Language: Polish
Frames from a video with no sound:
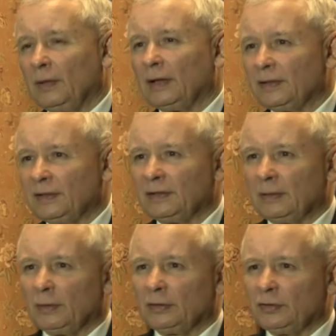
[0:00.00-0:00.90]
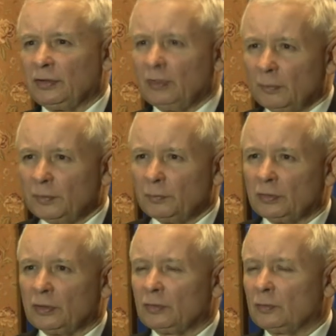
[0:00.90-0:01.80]
plan systematycznego, być
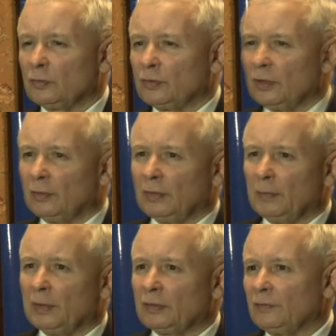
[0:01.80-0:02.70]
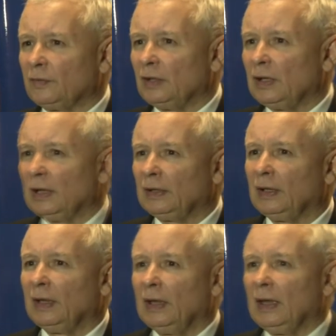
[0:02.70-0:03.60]
może rozłożonego na bardzo wiele lat,
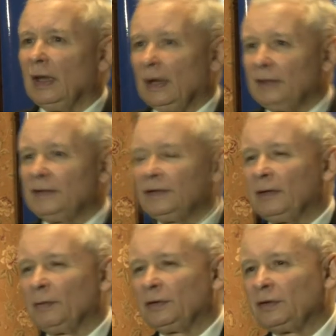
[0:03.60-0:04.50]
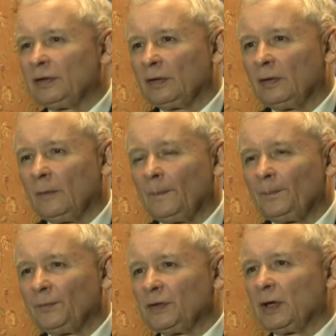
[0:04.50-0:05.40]
ale systematycznego
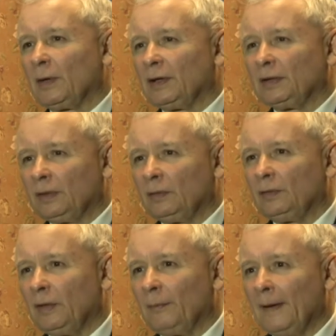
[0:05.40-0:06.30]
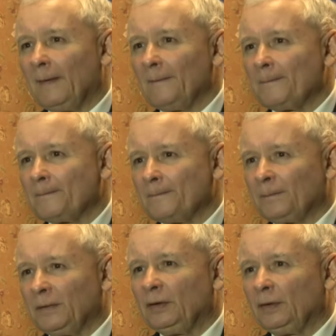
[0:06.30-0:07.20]
działań. Dlatego no nie ma
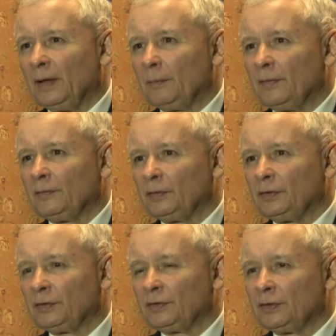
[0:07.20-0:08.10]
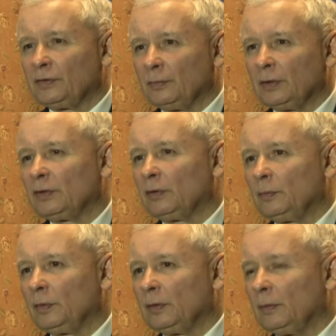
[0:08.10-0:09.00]
i to na pewno jest częścią naszego
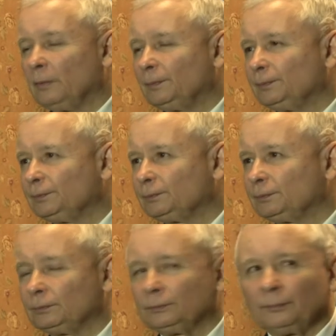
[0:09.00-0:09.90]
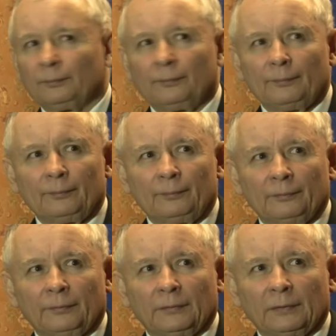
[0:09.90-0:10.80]
programu. Panie prezesie Rafał Górski, Gazeta
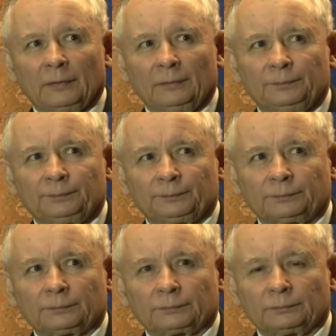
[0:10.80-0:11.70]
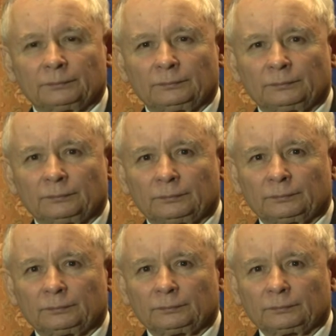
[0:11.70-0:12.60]
30 Minut, Telewizja Regionalna TV.
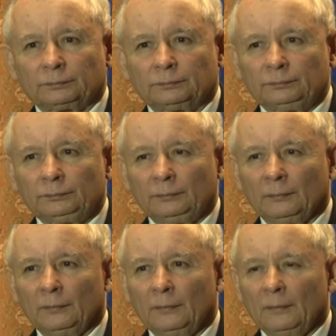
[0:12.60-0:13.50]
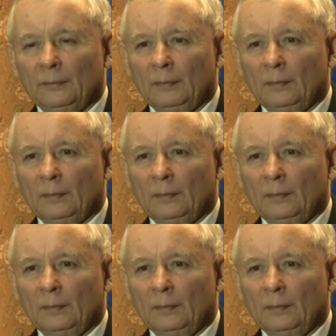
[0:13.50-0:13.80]
Panie prezesie, do niedawna